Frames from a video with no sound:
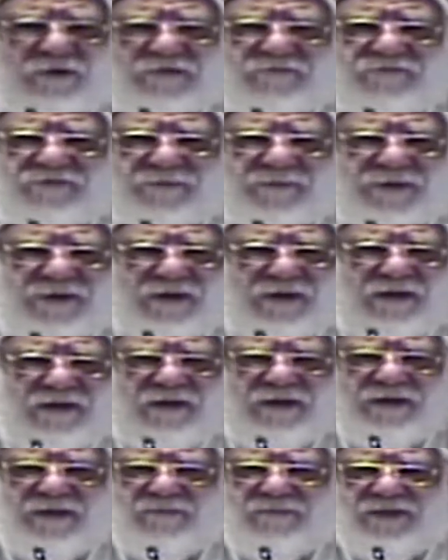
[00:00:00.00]
في براءة
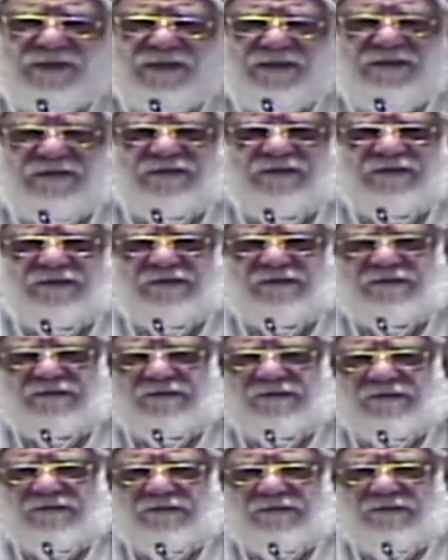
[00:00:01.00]
كاملة جدا
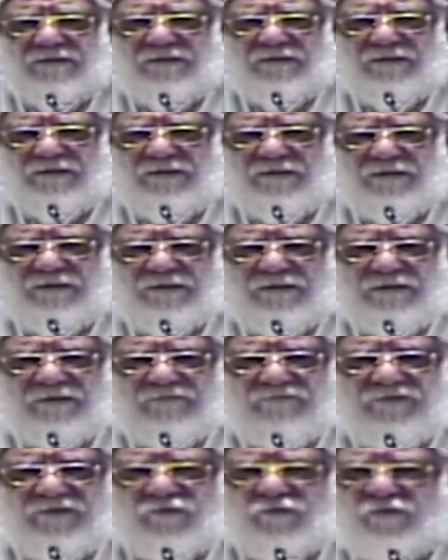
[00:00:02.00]

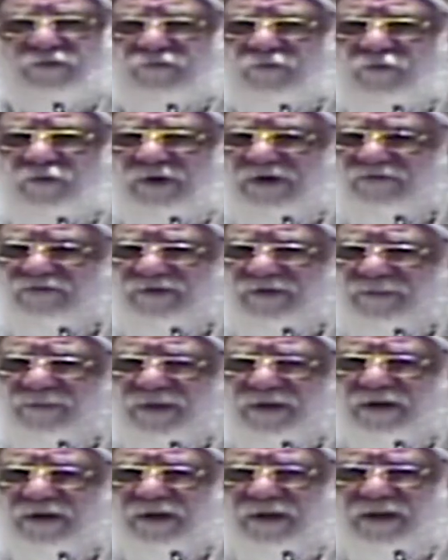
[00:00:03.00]
في الطفولة في
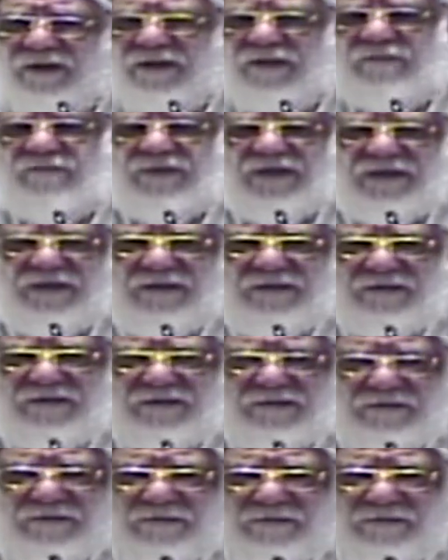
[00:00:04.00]
براءة كاملة جدا